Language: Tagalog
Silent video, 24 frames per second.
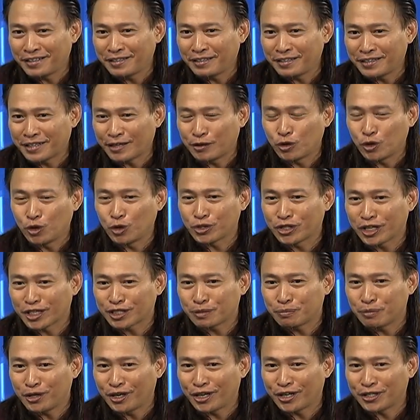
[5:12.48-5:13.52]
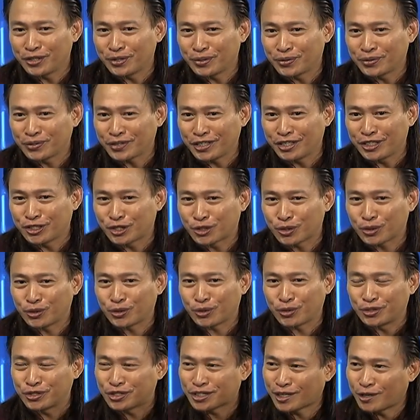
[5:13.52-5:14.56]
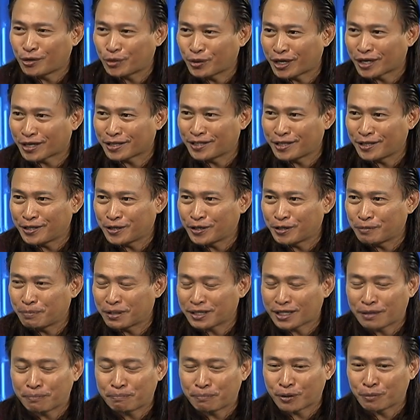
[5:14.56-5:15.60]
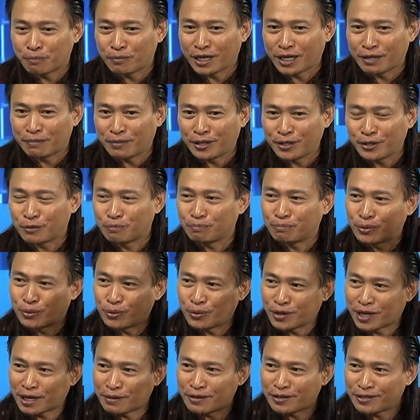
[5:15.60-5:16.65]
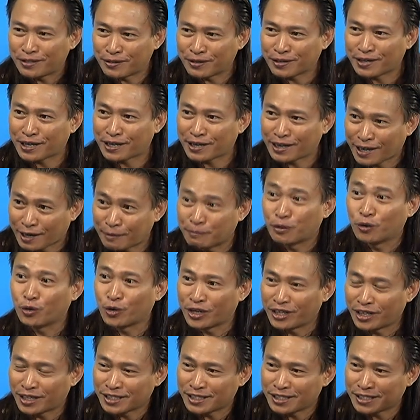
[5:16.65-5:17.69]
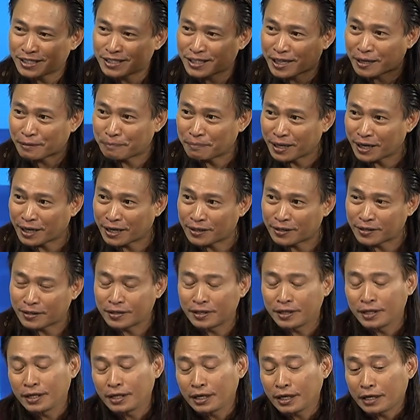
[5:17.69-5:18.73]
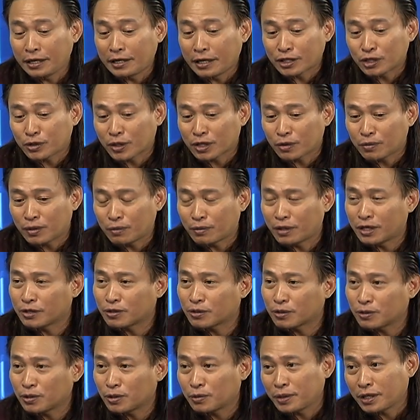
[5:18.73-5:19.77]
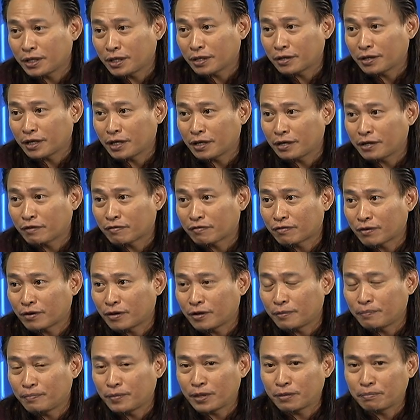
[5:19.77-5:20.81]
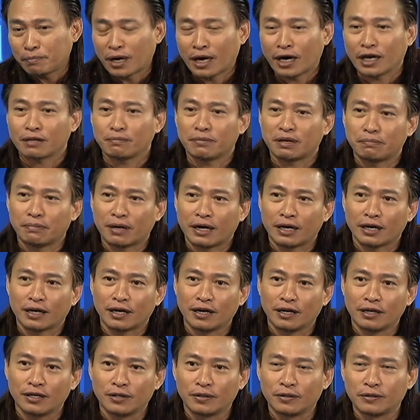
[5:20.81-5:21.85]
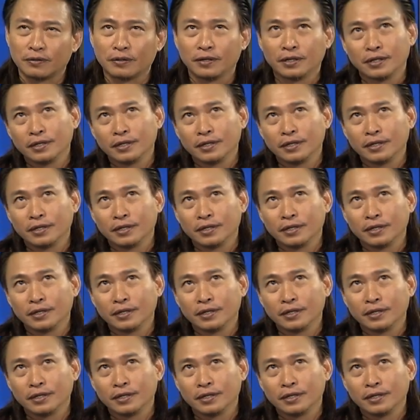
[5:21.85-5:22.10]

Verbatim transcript: nalulutas mo lang yung issue doon sa lugar na yon but ang problema yung buong ka- yung kabuuan ng sistema eh no mm-hmm. and that's what we want to do with the Grenny Forum no bakit mabagal yung